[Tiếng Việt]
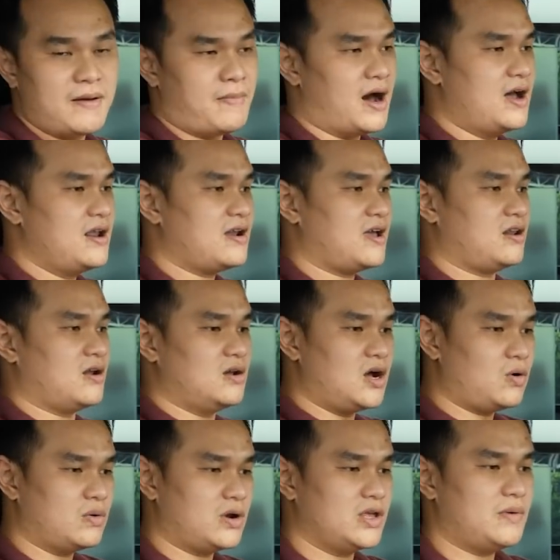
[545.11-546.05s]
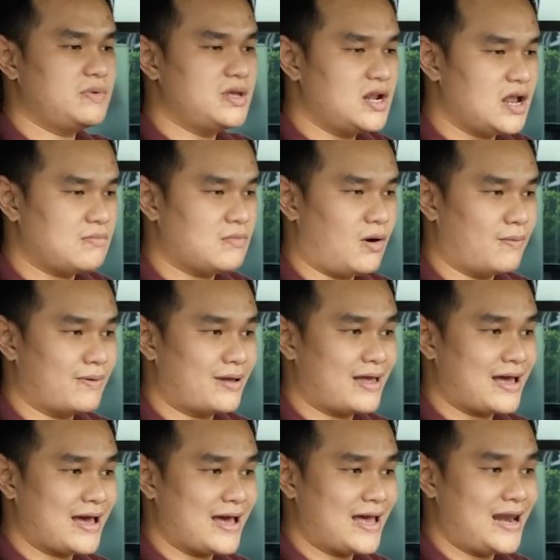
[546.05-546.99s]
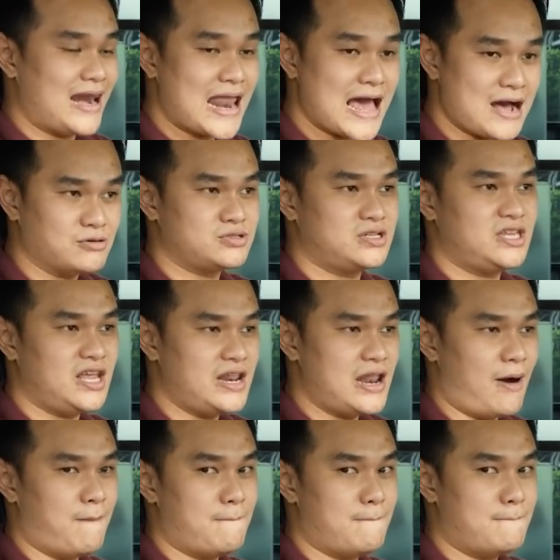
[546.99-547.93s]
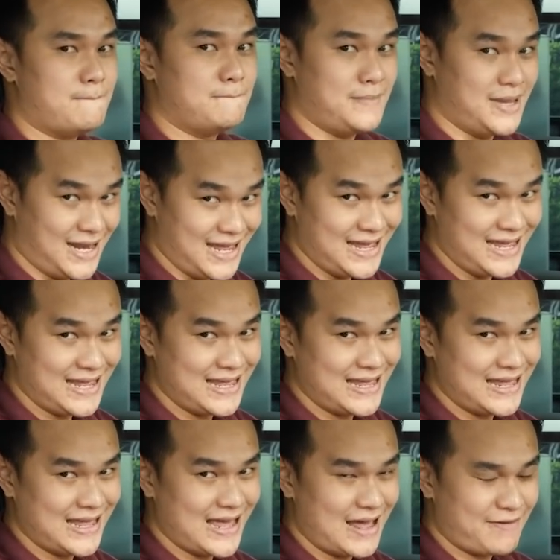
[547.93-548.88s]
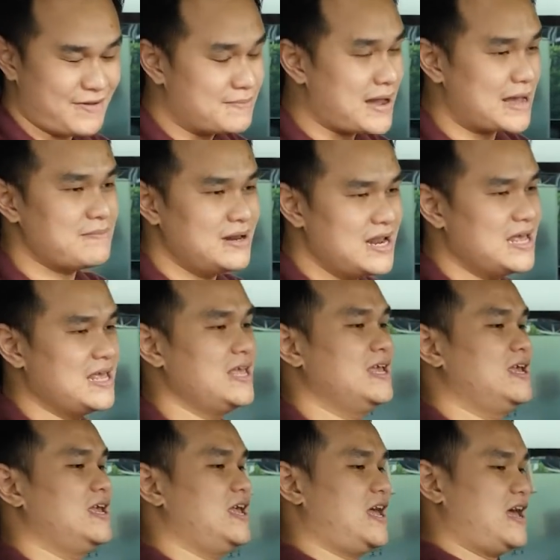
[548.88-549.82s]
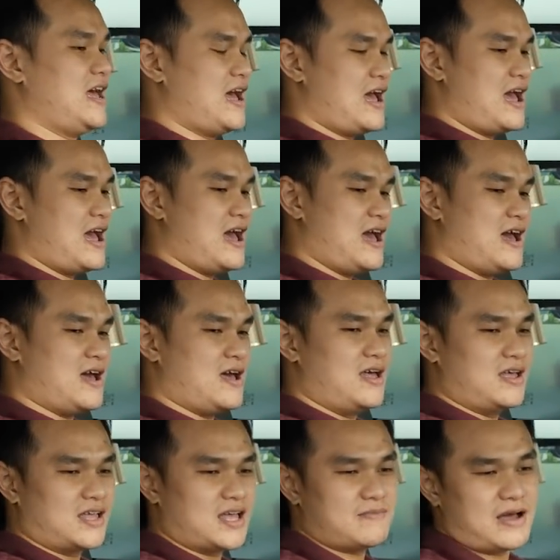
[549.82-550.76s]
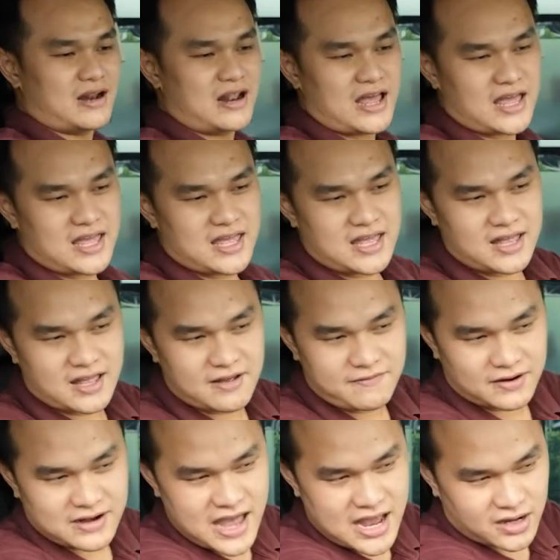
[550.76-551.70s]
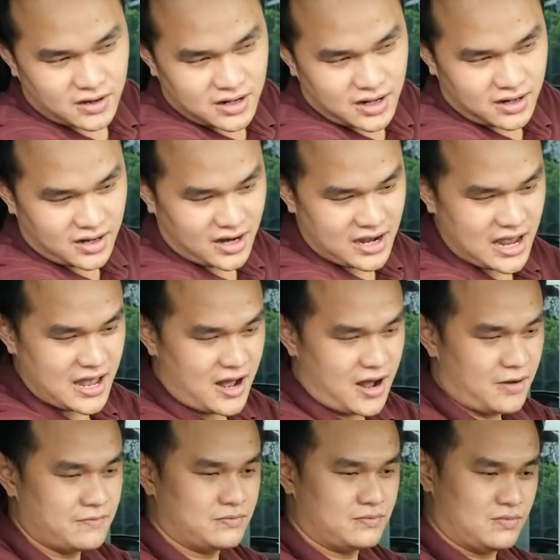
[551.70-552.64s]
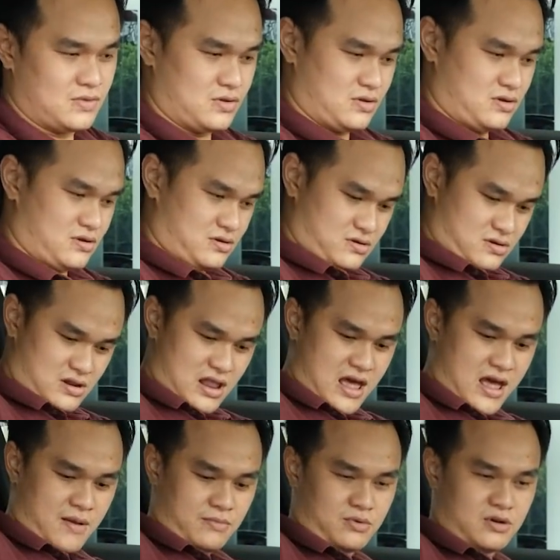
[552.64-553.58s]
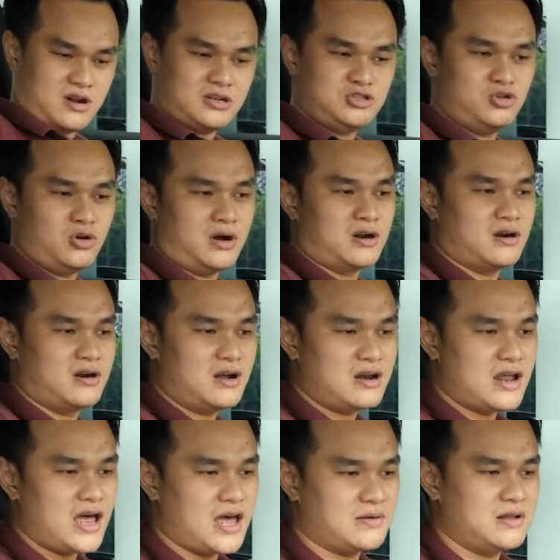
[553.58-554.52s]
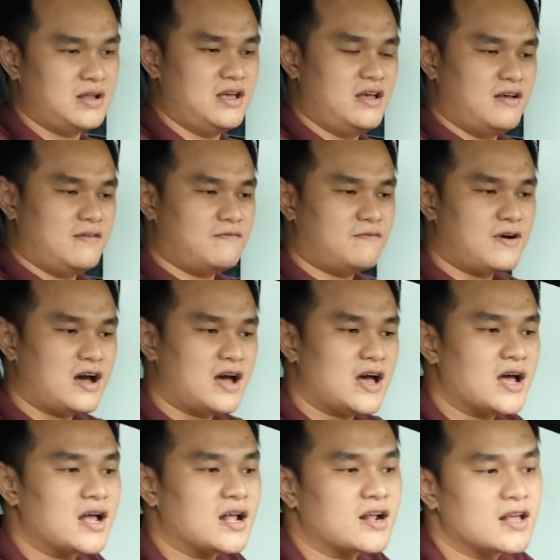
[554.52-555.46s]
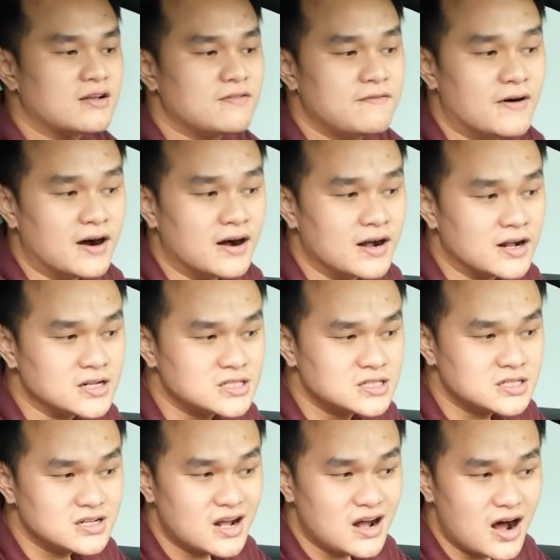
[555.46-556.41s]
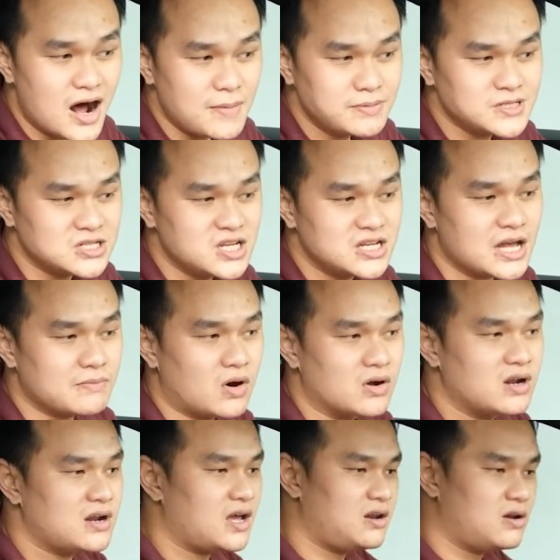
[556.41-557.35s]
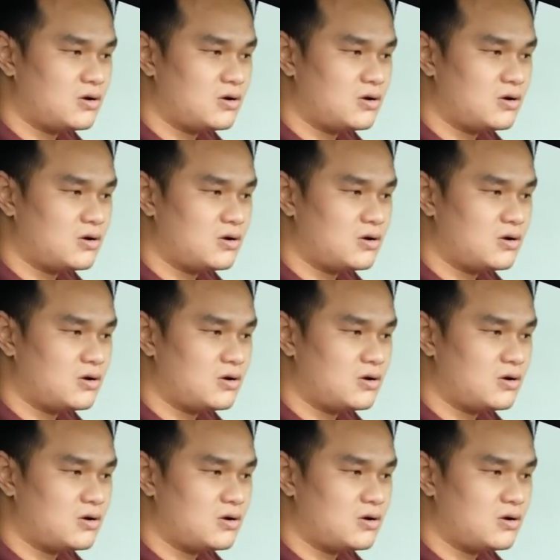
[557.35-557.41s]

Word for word: hệ mới này nội thất của nó giống như là một cái lao di động mini phiên bản mini à các bạn thấy cái phần đèn nội thất ở đây không làm rất chuẩn rất đẹp và phần ốp trên chiếc carbon ở đây